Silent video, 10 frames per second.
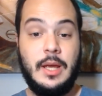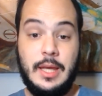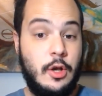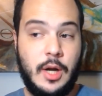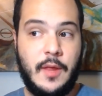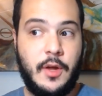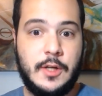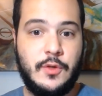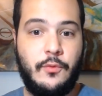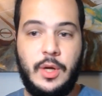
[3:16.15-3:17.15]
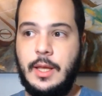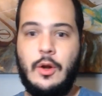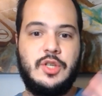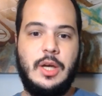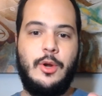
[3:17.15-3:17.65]
Y con At the Heart of Winter
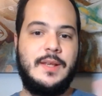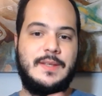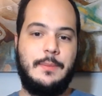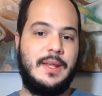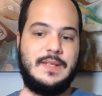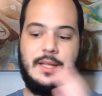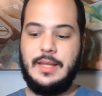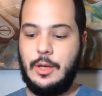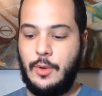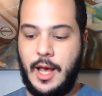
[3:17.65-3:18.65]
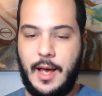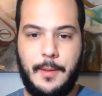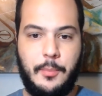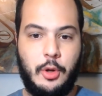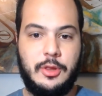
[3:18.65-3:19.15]
los chabones se presentan
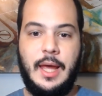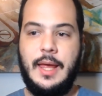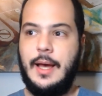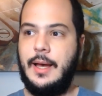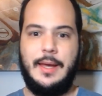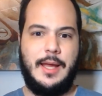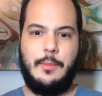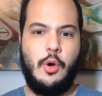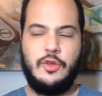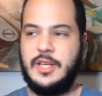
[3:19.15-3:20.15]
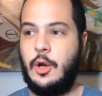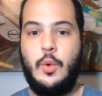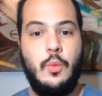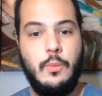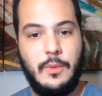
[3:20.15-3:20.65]
una portada hermosa con
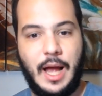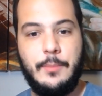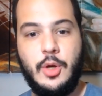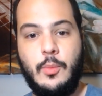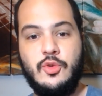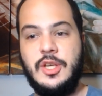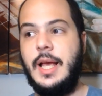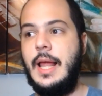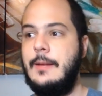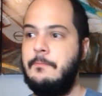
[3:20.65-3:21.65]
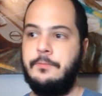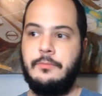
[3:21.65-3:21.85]
un cambio musical